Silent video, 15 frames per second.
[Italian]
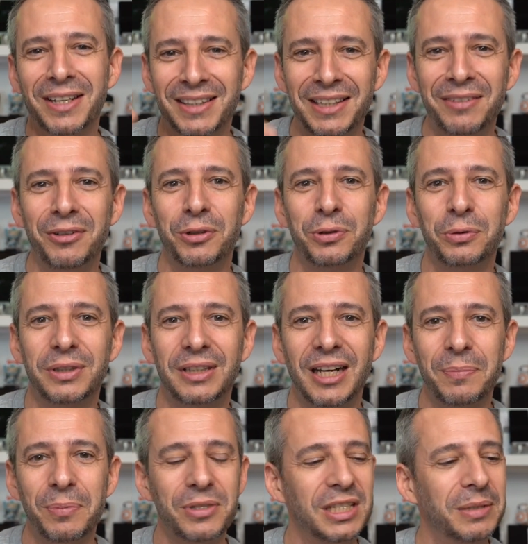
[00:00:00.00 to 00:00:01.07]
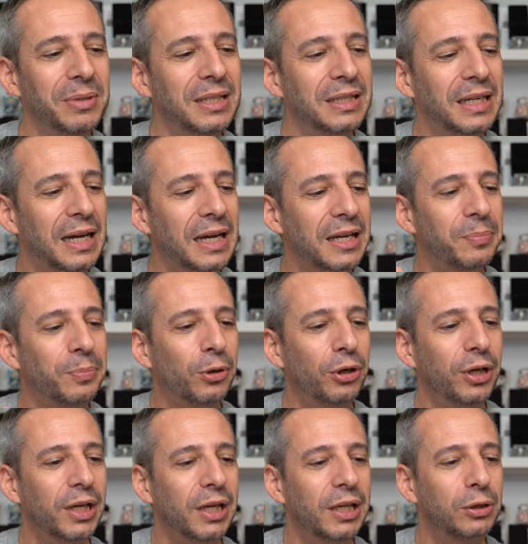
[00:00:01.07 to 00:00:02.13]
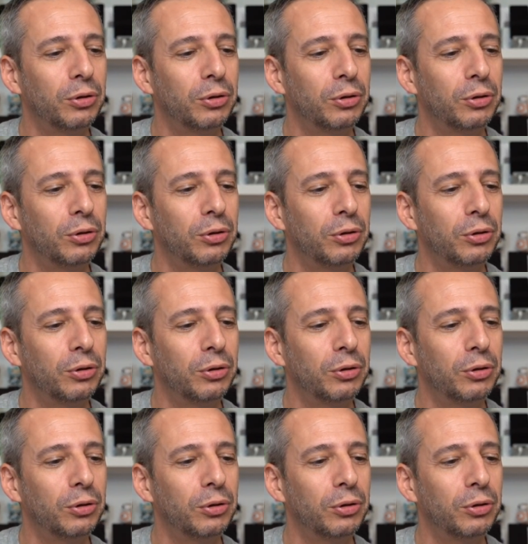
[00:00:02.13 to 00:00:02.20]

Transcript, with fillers: attivino tutte le possibilità e poi